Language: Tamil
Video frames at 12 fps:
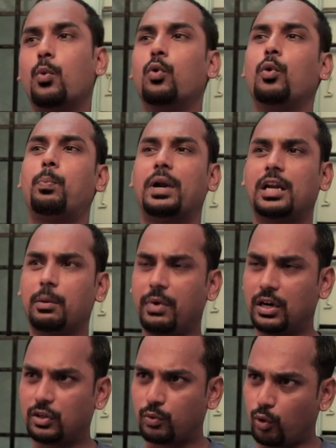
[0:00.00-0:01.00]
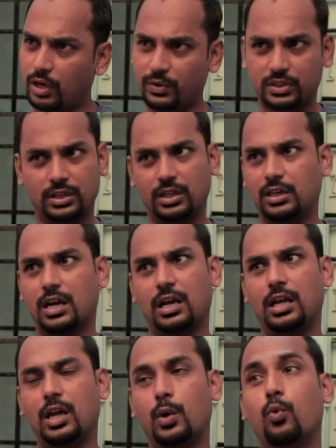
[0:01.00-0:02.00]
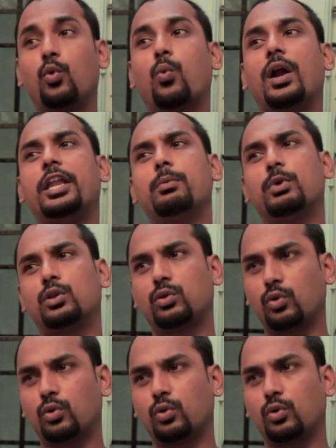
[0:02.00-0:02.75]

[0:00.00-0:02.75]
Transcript: ஒரு பண்டமாற்று முறை வச்சிருந்திருக்காங்க ஒரு வணிக